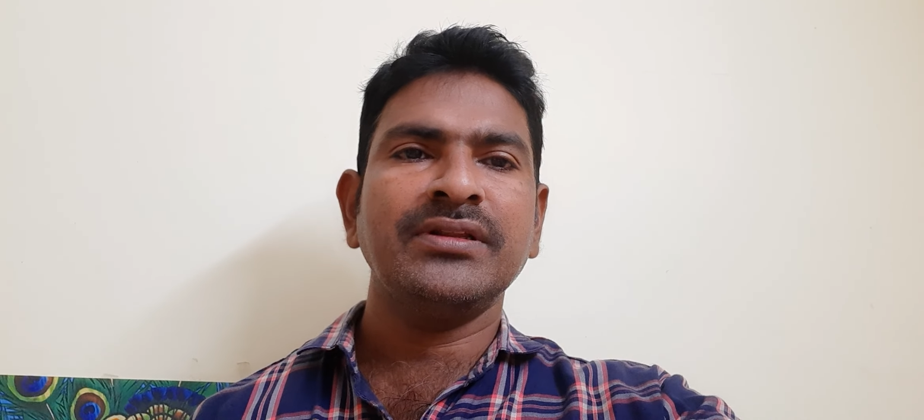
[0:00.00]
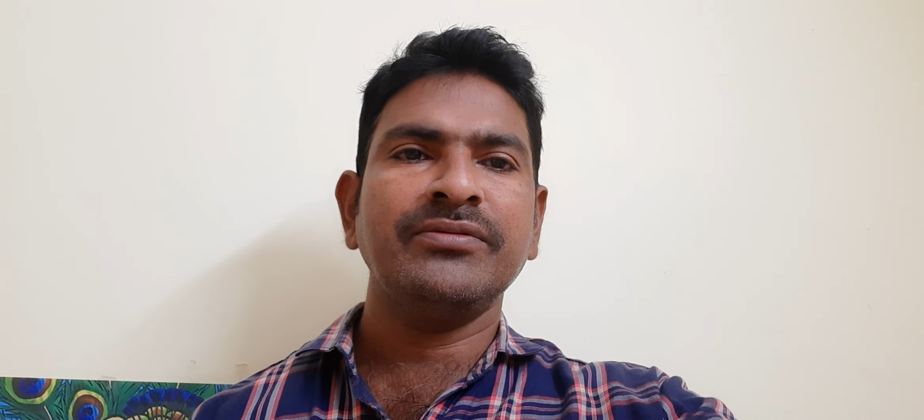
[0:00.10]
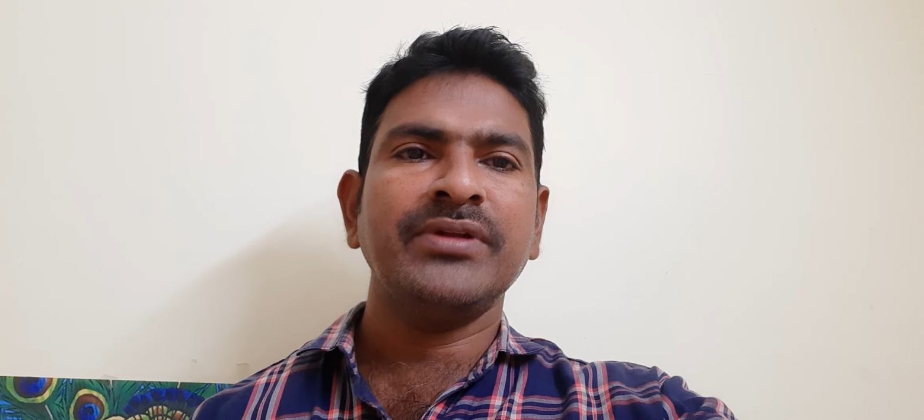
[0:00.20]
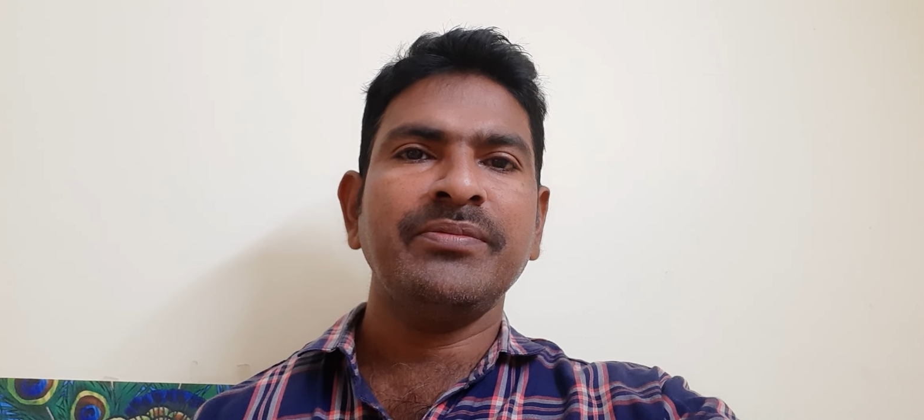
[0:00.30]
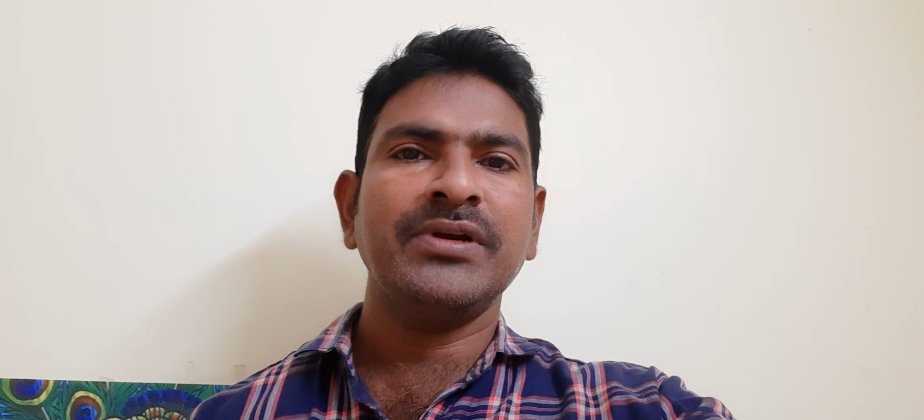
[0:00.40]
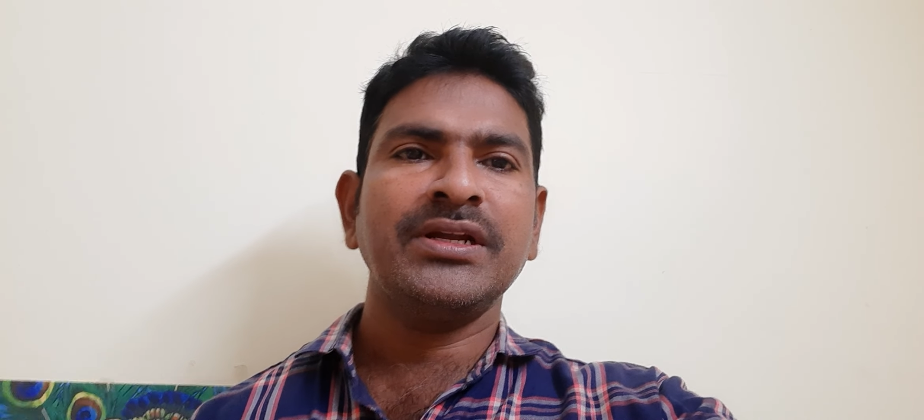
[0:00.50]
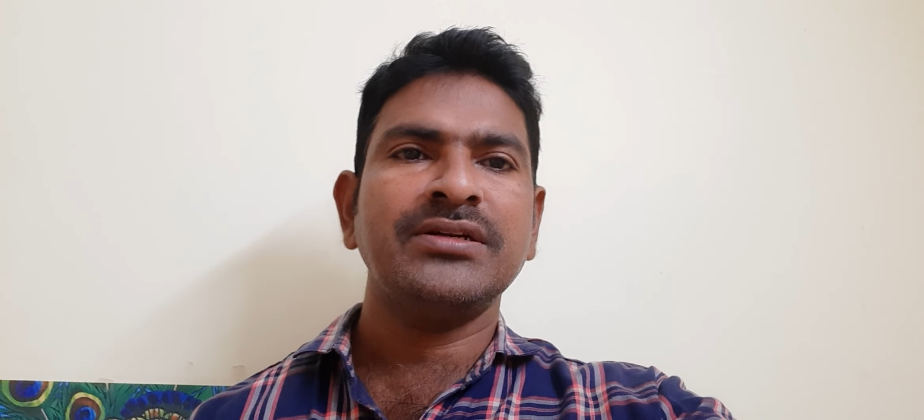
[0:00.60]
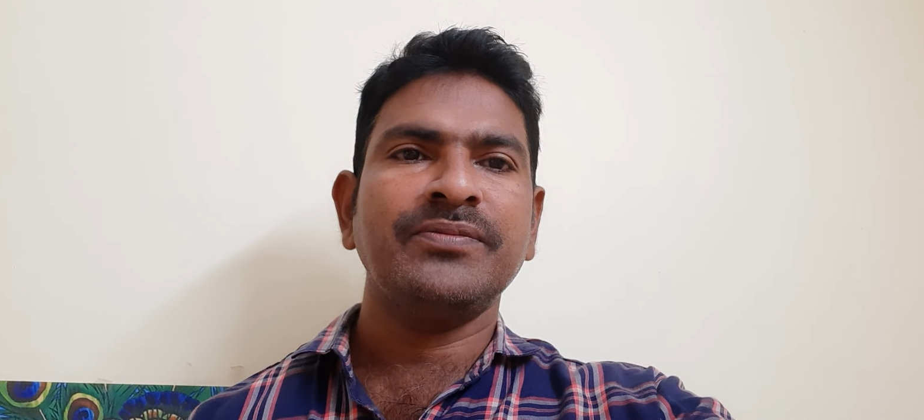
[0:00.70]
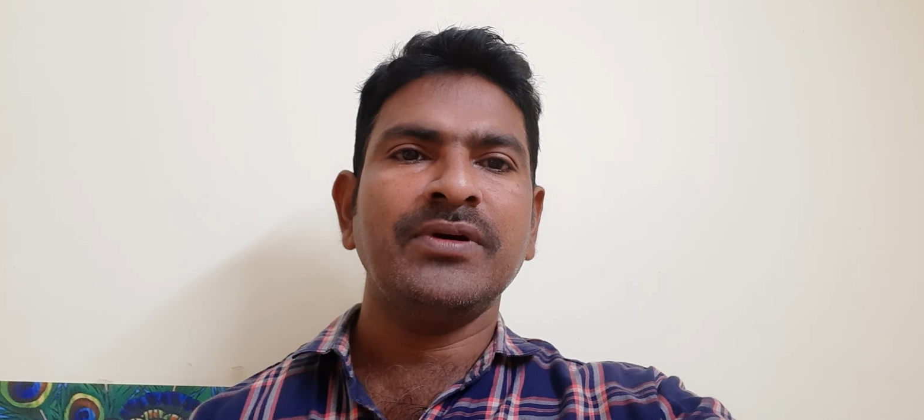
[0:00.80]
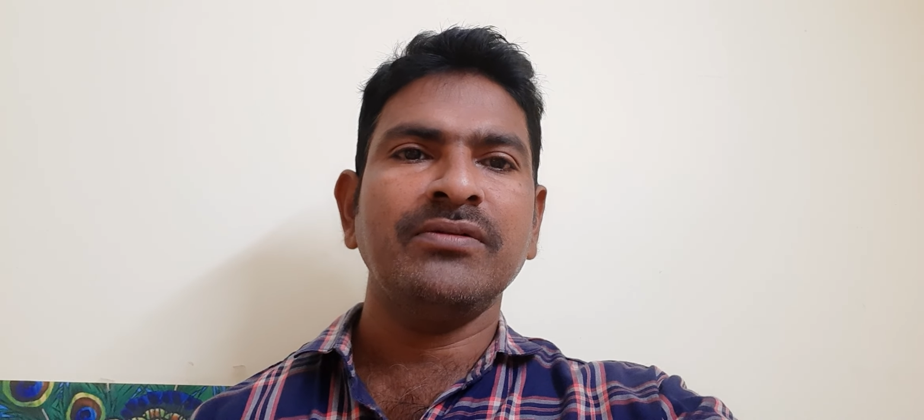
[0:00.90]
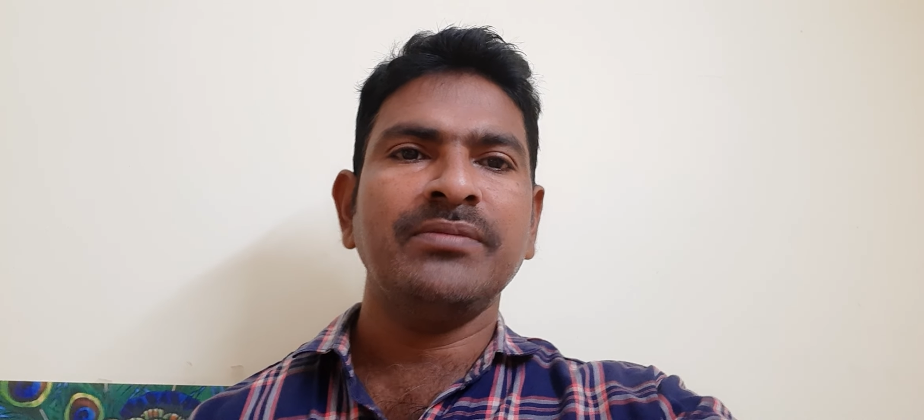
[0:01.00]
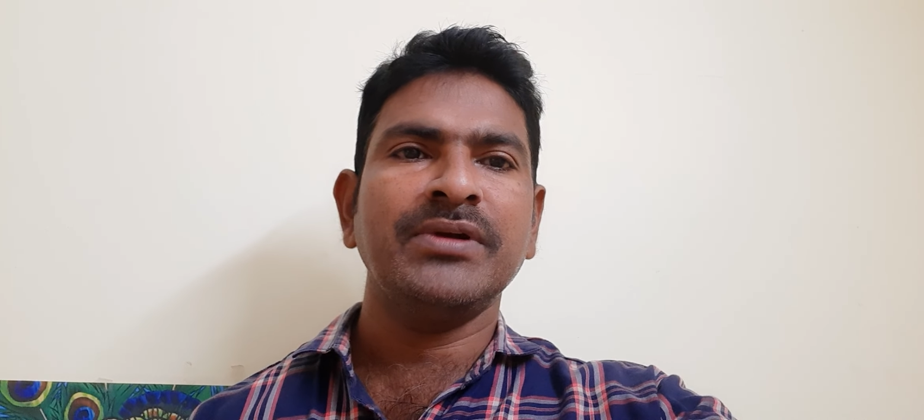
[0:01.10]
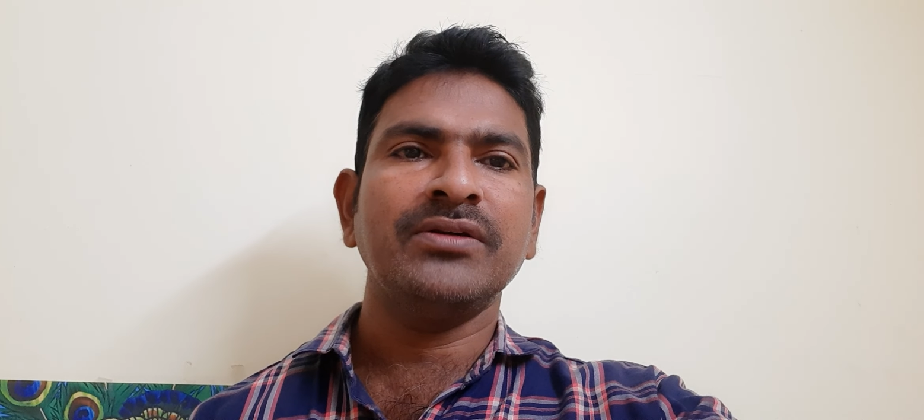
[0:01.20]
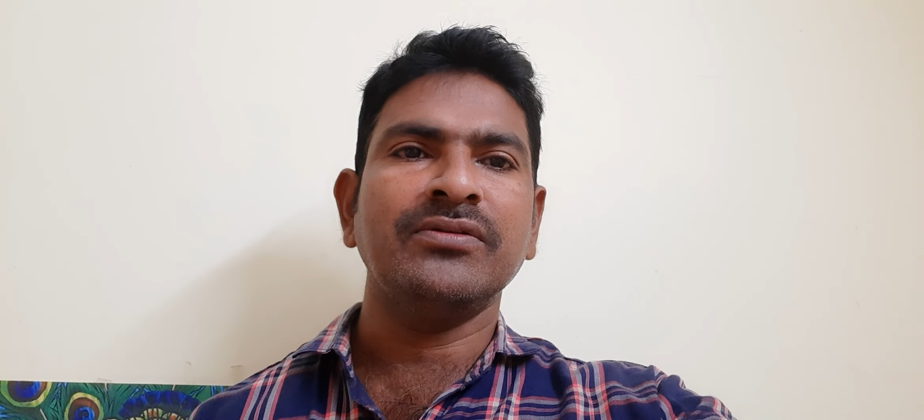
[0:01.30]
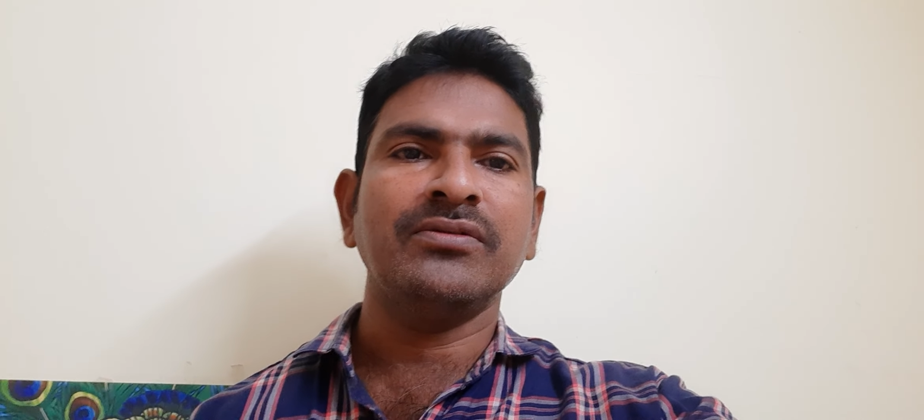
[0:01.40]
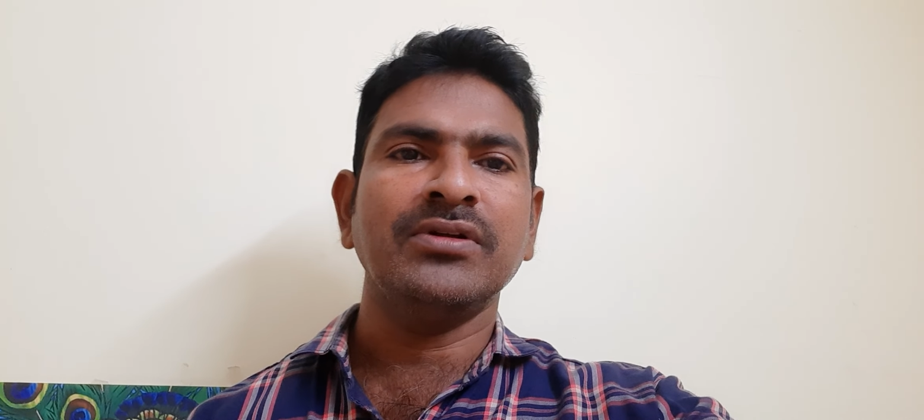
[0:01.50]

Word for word: ఇంతకుముందు అప్లికేషన్ ఫామ్లో మనం